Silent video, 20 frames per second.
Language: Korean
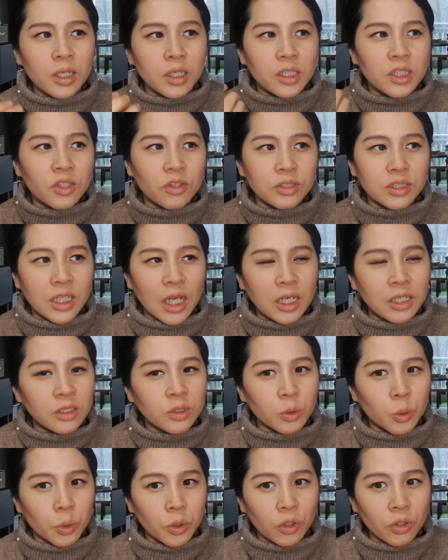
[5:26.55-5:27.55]
이런 작은
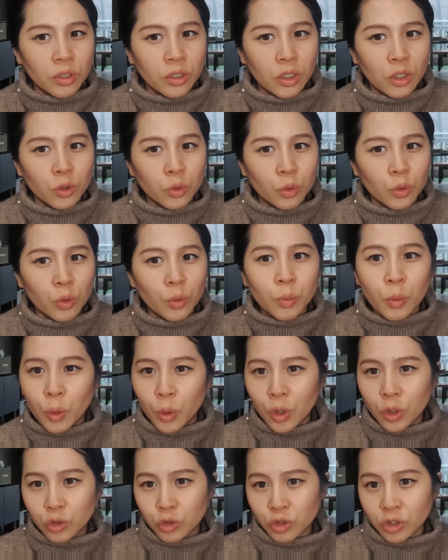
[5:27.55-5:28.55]
노력이라도
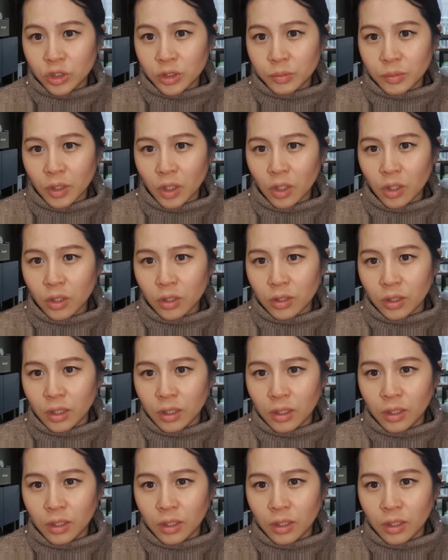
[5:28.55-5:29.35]
보여주시면